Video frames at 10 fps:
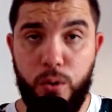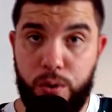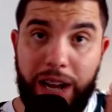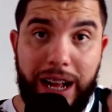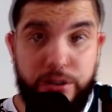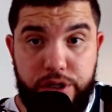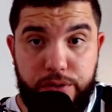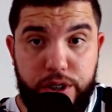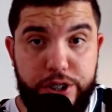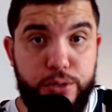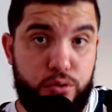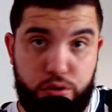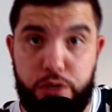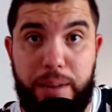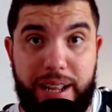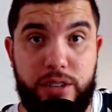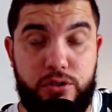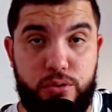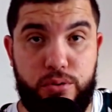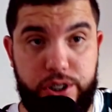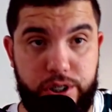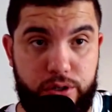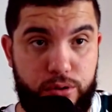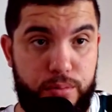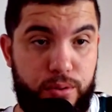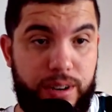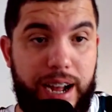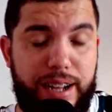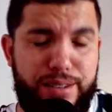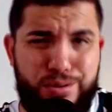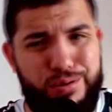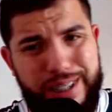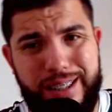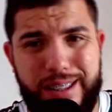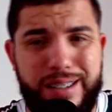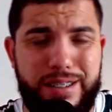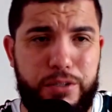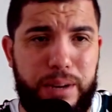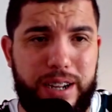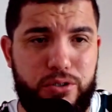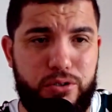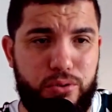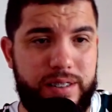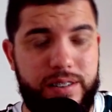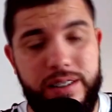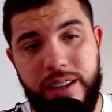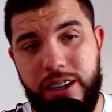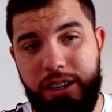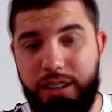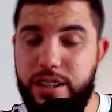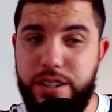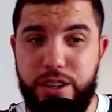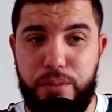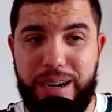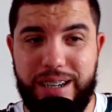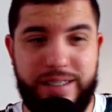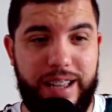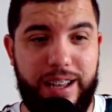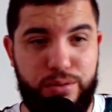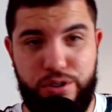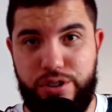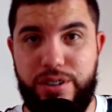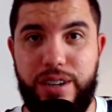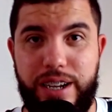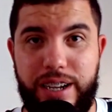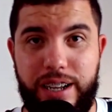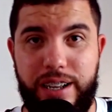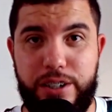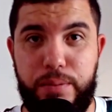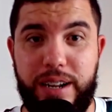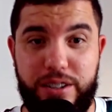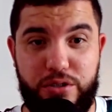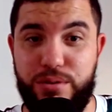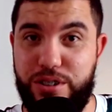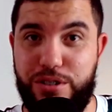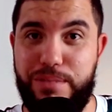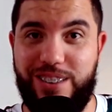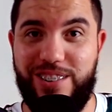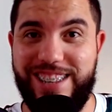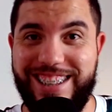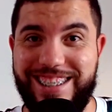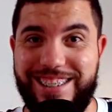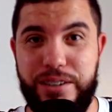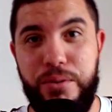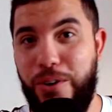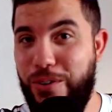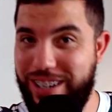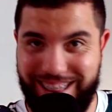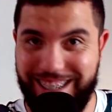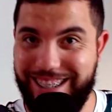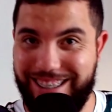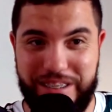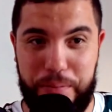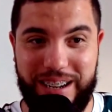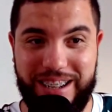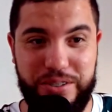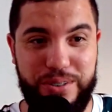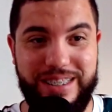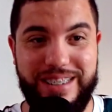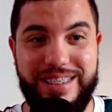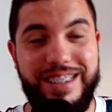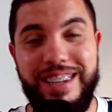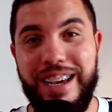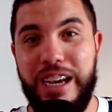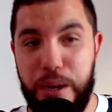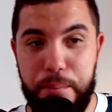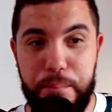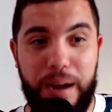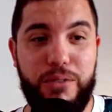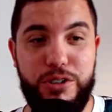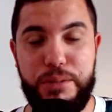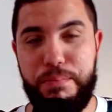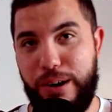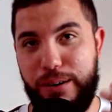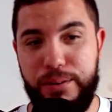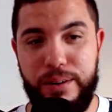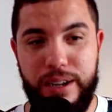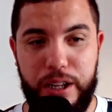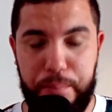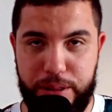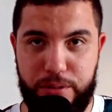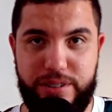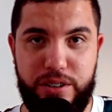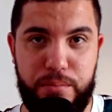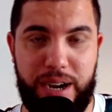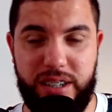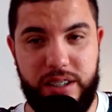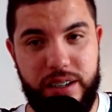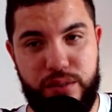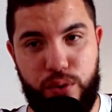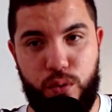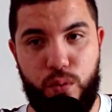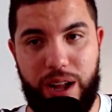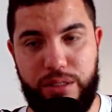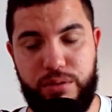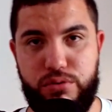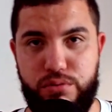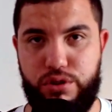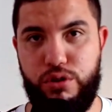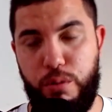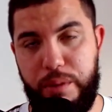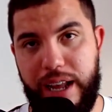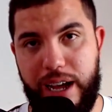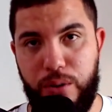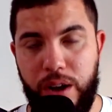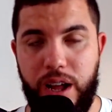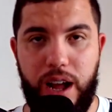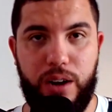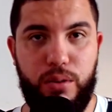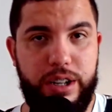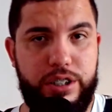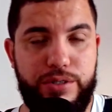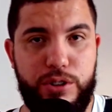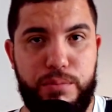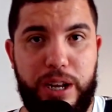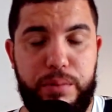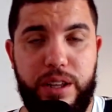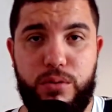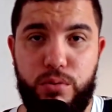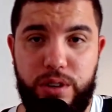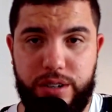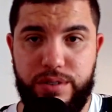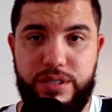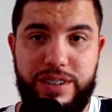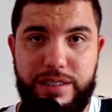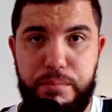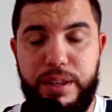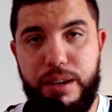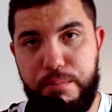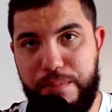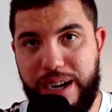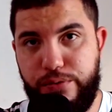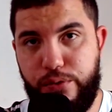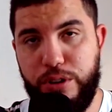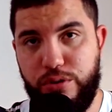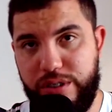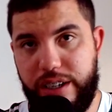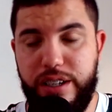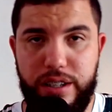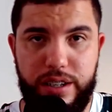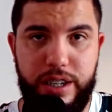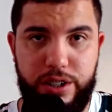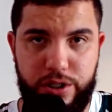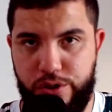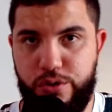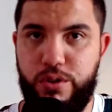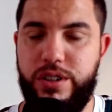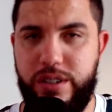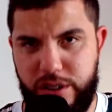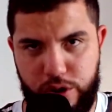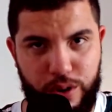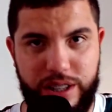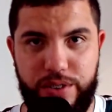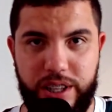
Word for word: O caso de Evanilson, explicações né, sobre o caso, ou nem tantas explicações assim. Danilo Barcelos, é, explicações sobre a contratação, ou nem tantas explicações assim. Marcos Paulo e Patrocínio Master. Esses foram quatro assuntos que dominaram a coletiva do Mário Bittencourt e é que você vai saber mais informações aqui neste Giro de Notícias. Roda a